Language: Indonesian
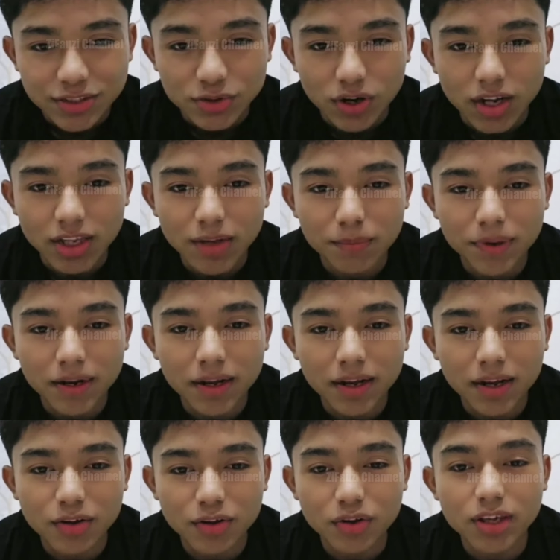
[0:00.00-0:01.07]
suaranya beda
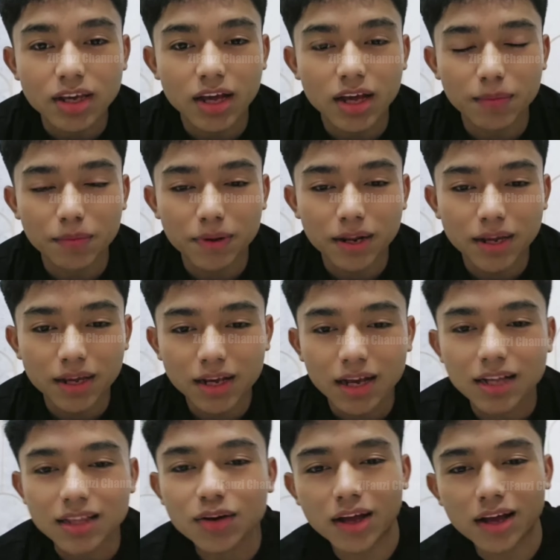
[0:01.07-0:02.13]
kau nyo iya emang beda
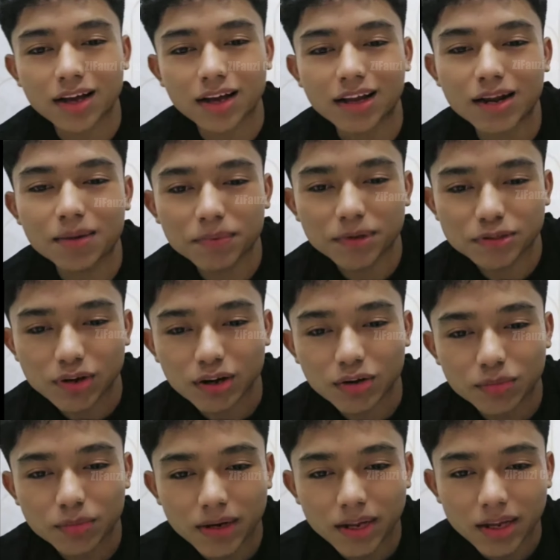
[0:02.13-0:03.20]
nggak tahu ya kenapa
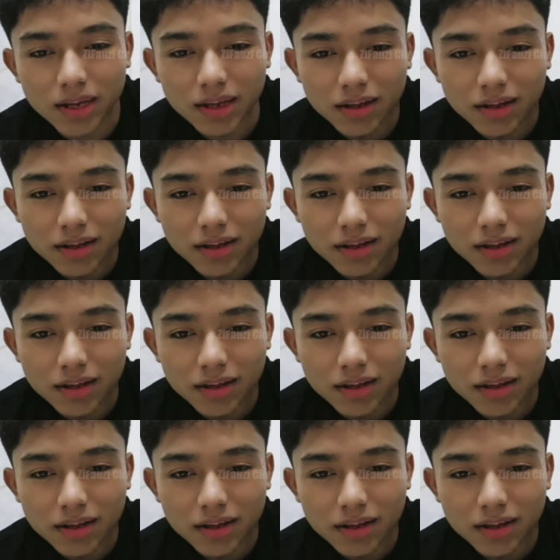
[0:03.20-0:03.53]
suaraku beda ya